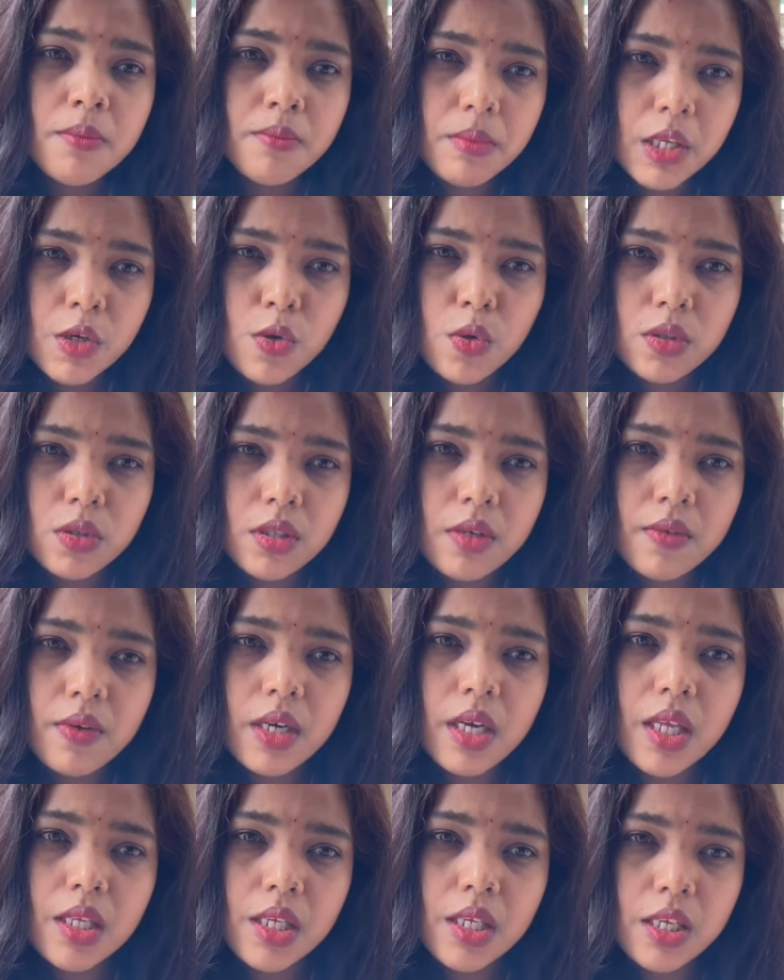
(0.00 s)
మీరు కొత్త
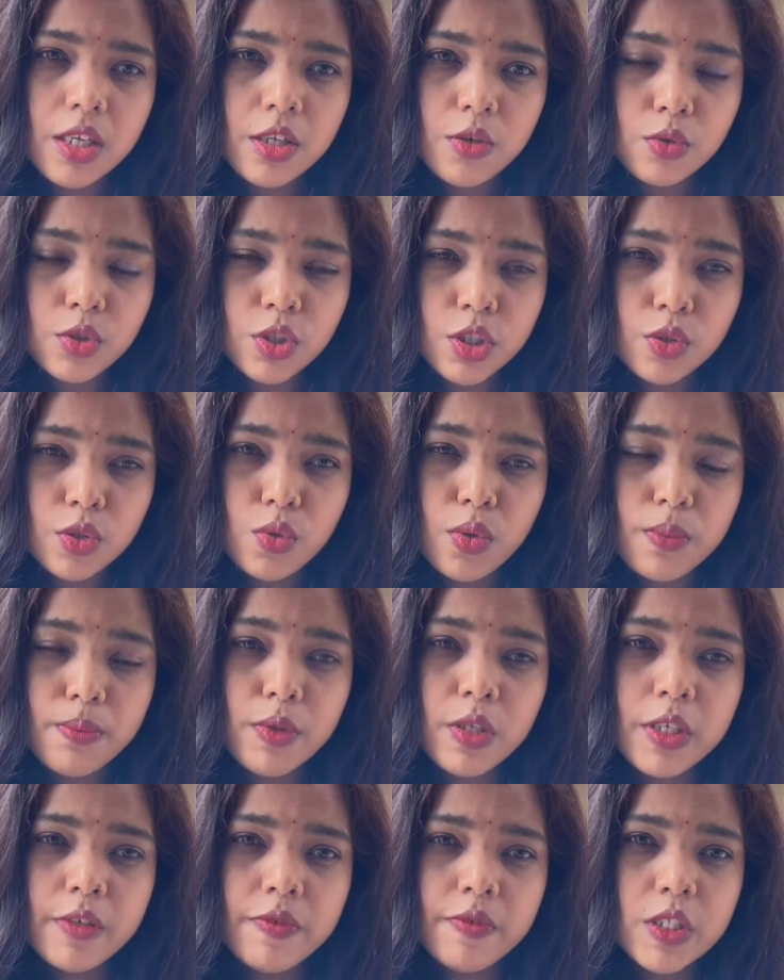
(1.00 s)
వాళ్ళ నేను ఈరోజు
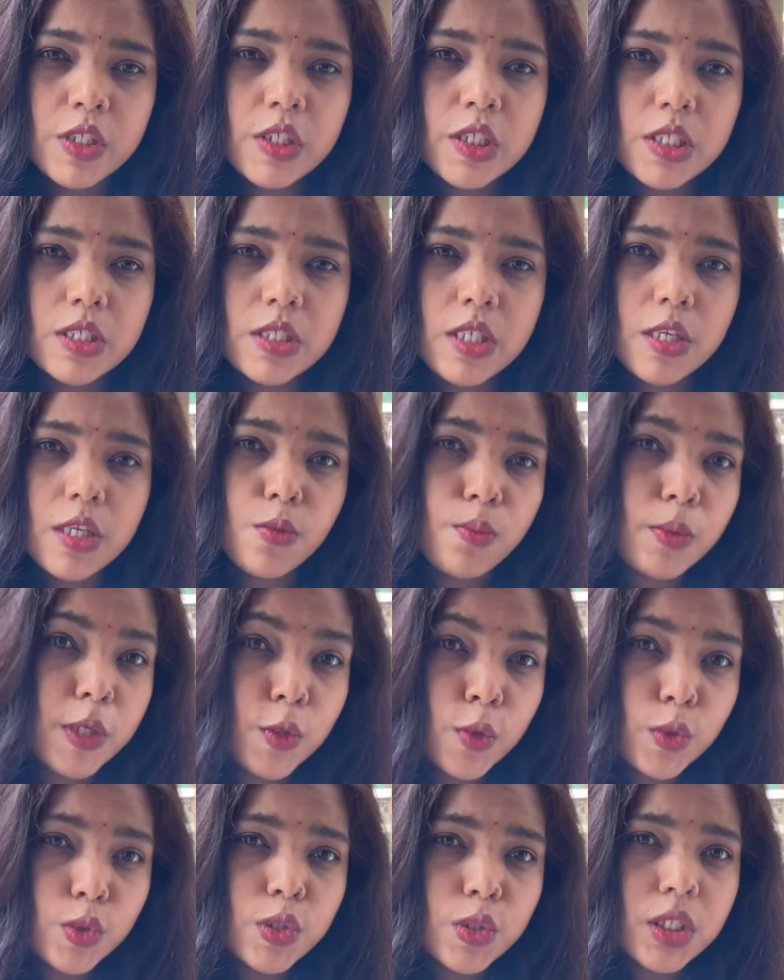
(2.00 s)
డబ్బులు ఇన్వెస్ట్ చేశాను
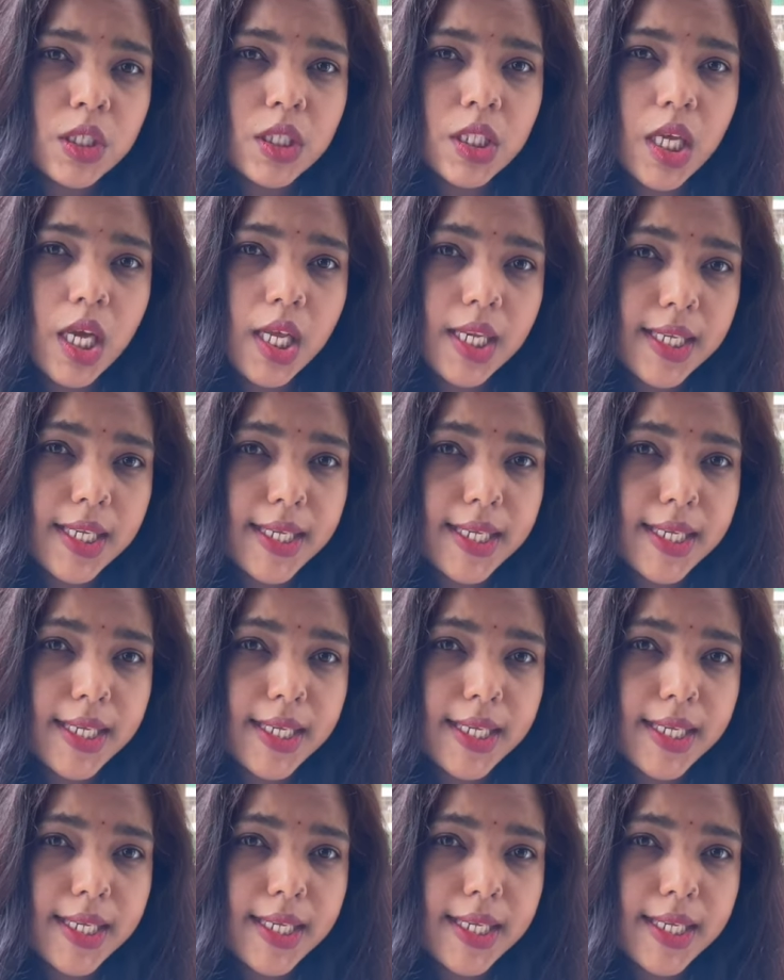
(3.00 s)
మీకు వచ్చిందా